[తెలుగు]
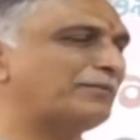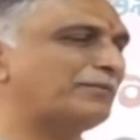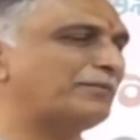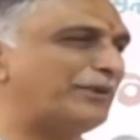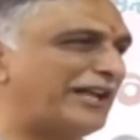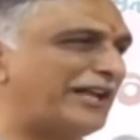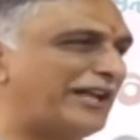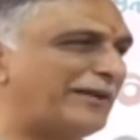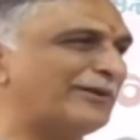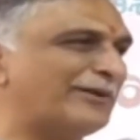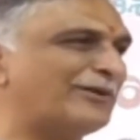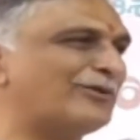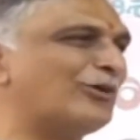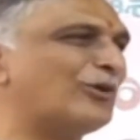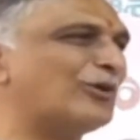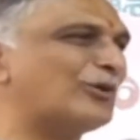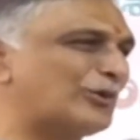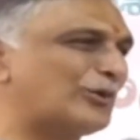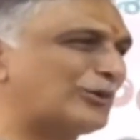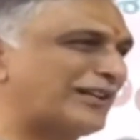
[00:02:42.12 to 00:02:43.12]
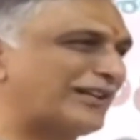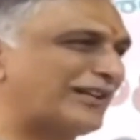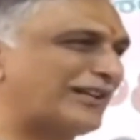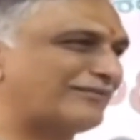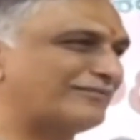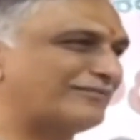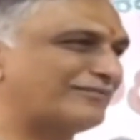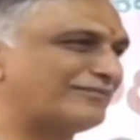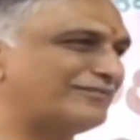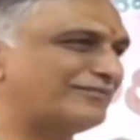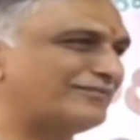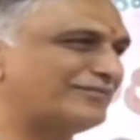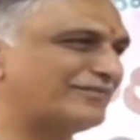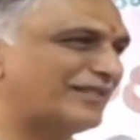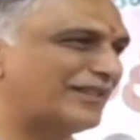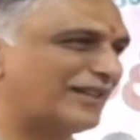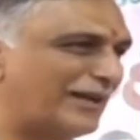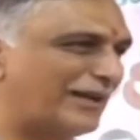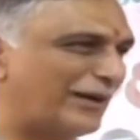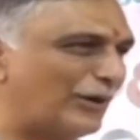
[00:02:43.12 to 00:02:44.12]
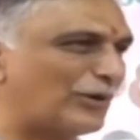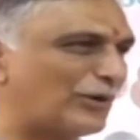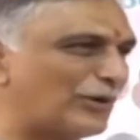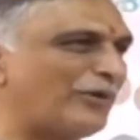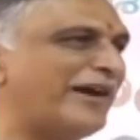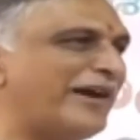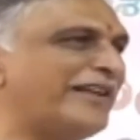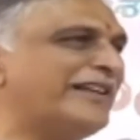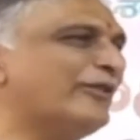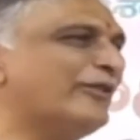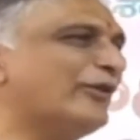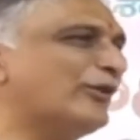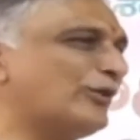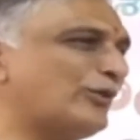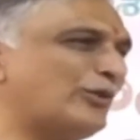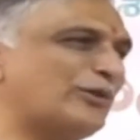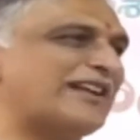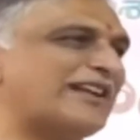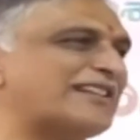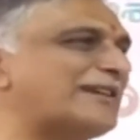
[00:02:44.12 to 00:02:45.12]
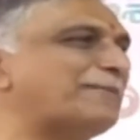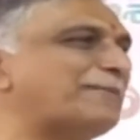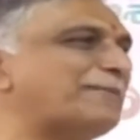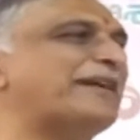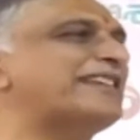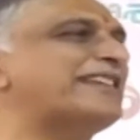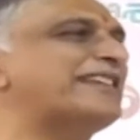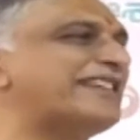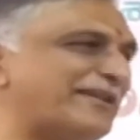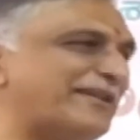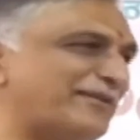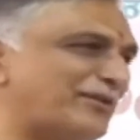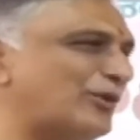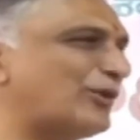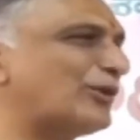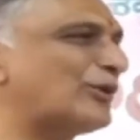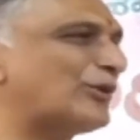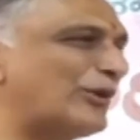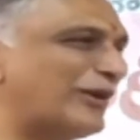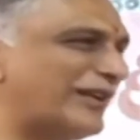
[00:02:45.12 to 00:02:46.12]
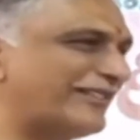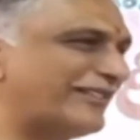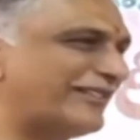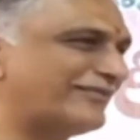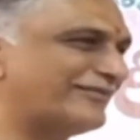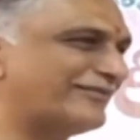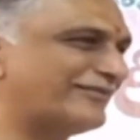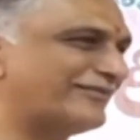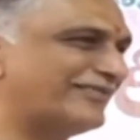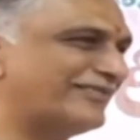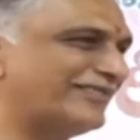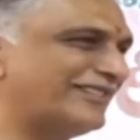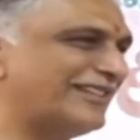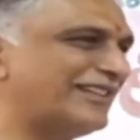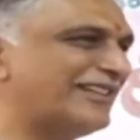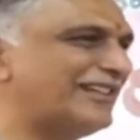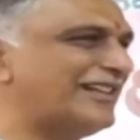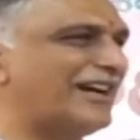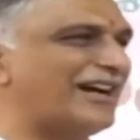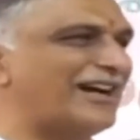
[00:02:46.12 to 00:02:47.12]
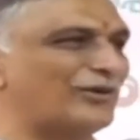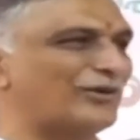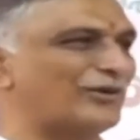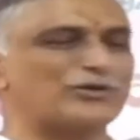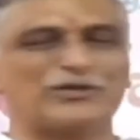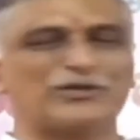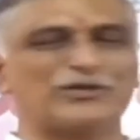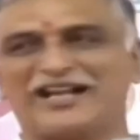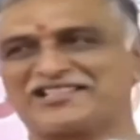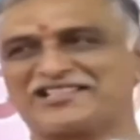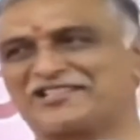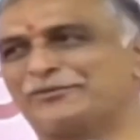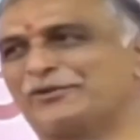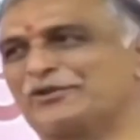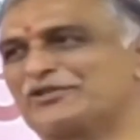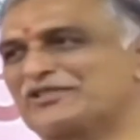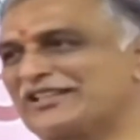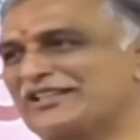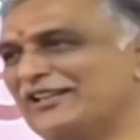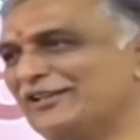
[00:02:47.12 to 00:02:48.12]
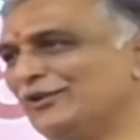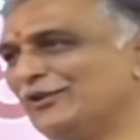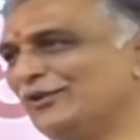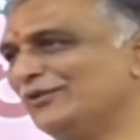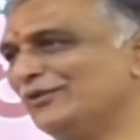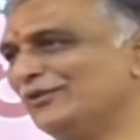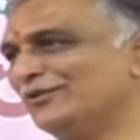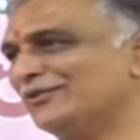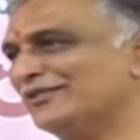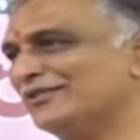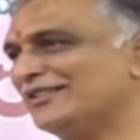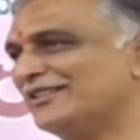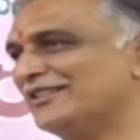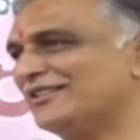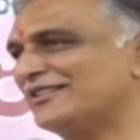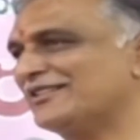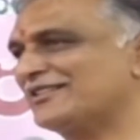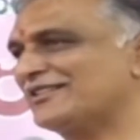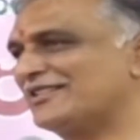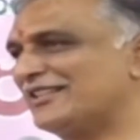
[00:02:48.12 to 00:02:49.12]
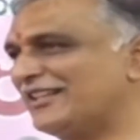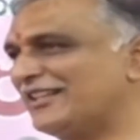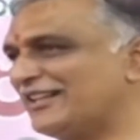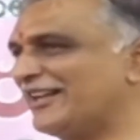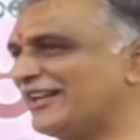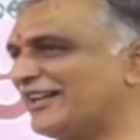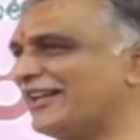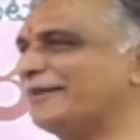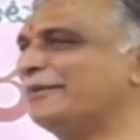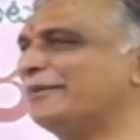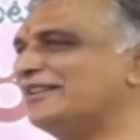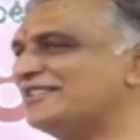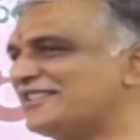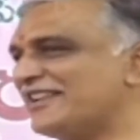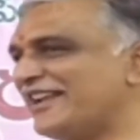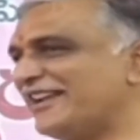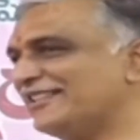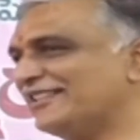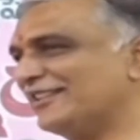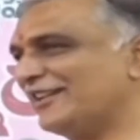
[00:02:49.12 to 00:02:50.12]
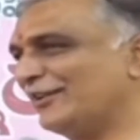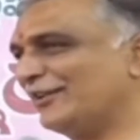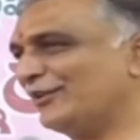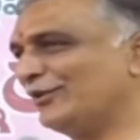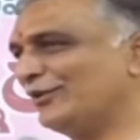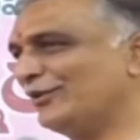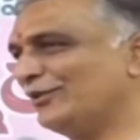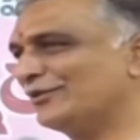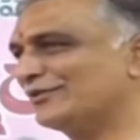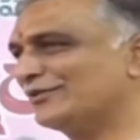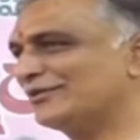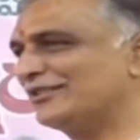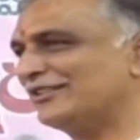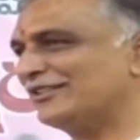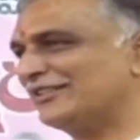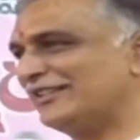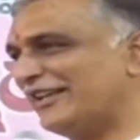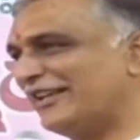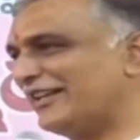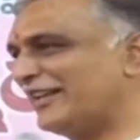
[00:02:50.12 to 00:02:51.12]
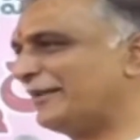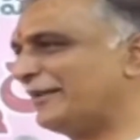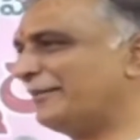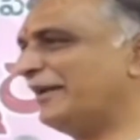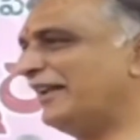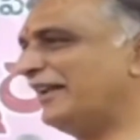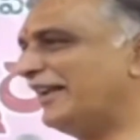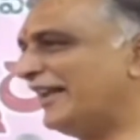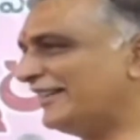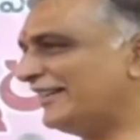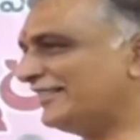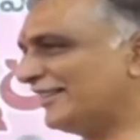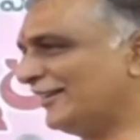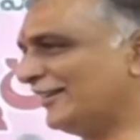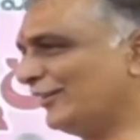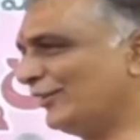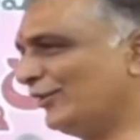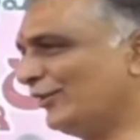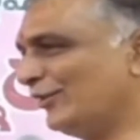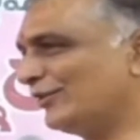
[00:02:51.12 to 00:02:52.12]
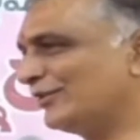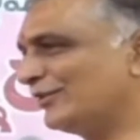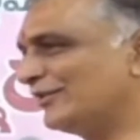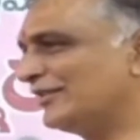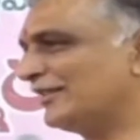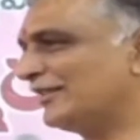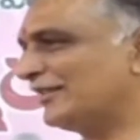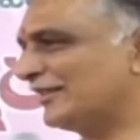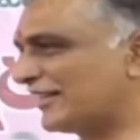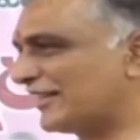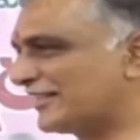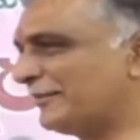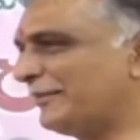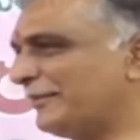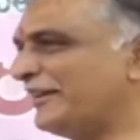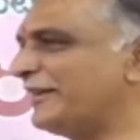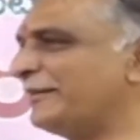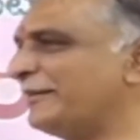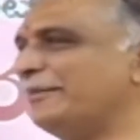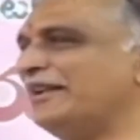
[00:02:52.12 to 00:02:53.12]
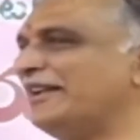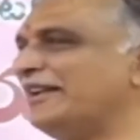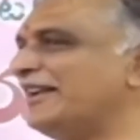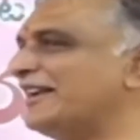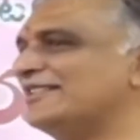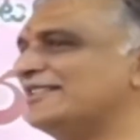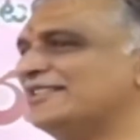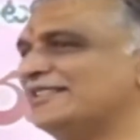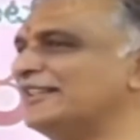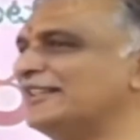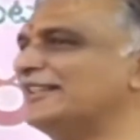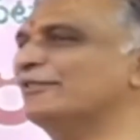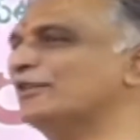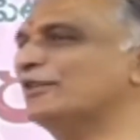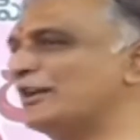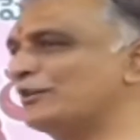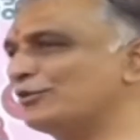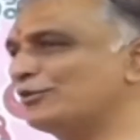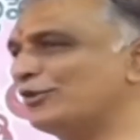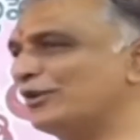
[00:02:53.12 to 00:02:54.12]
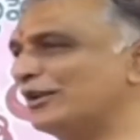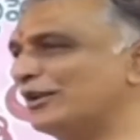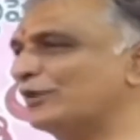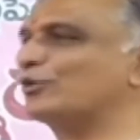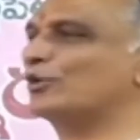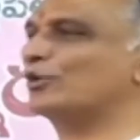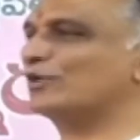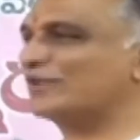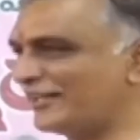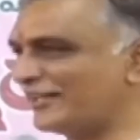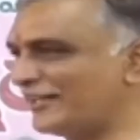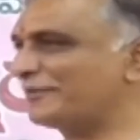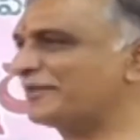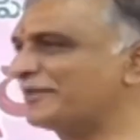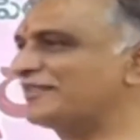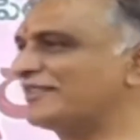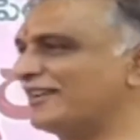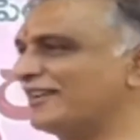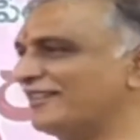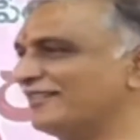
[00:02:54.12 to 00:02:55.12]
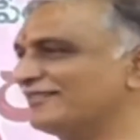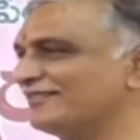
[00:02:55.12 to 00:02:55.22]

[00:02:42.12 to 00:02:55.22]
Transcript: ప్రేమను కోరుకుంటారు గౌరవాన్ని కోరుకున్నారు తప్ప ఇంకేం కోరుకోలేదు ఆ రోజు రాష్ట్రం వస్తుందనో సీనన్న ఎమ్మెల్సీ అవుతాడనో నేను ఎమ్మెల్యే అవుతాననో రసమై ఎమ్మెల్యే అవుతాడని ఎవరు అనుకోలేదు కొట్లాడినాం అంతే